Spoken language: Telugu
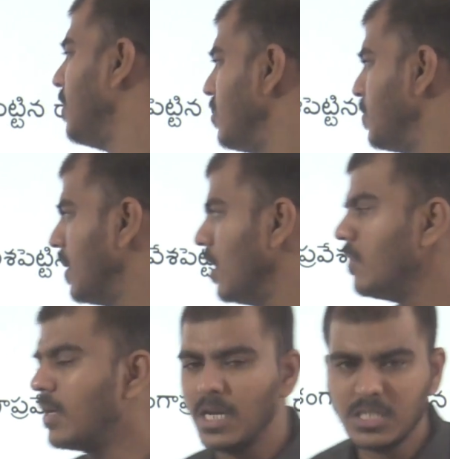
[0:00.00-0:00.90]

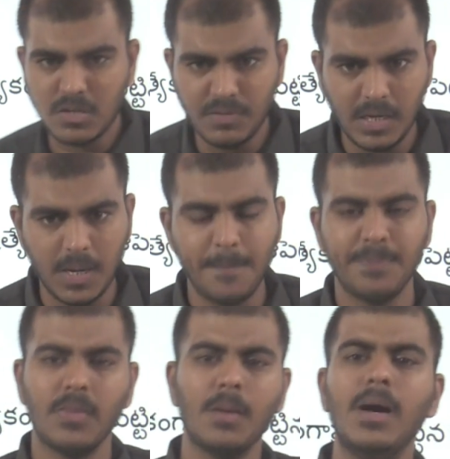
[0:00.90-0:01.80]
ప్రవేశపెట్టినటువంటి రాష్ట్రం ఏంటి
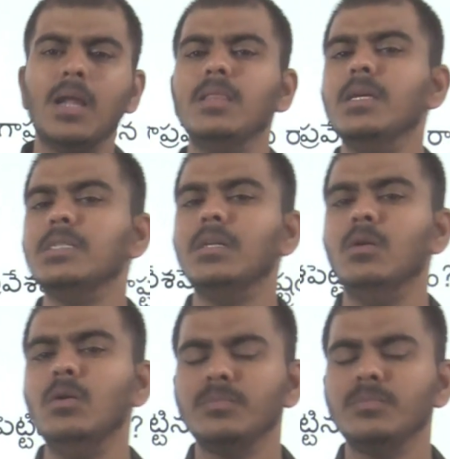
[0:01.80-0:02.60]
భారతదేశంలో